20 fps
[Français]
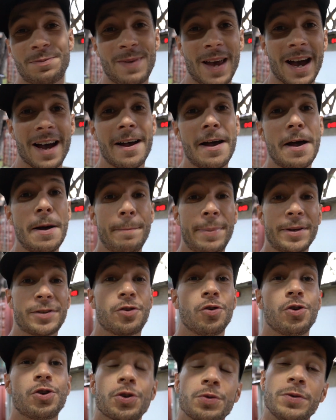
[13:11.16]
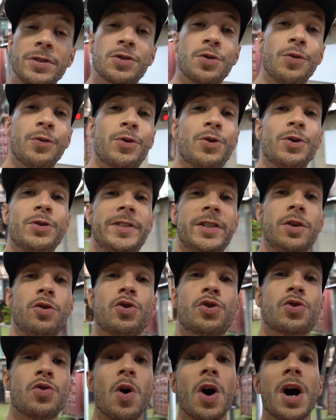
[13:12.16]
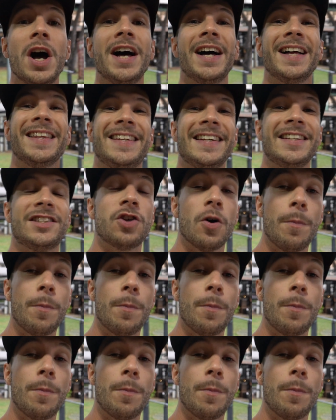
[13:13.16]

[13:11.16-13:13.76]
bien parce qu'aujourd'hui, il se trouve que c'est le jour des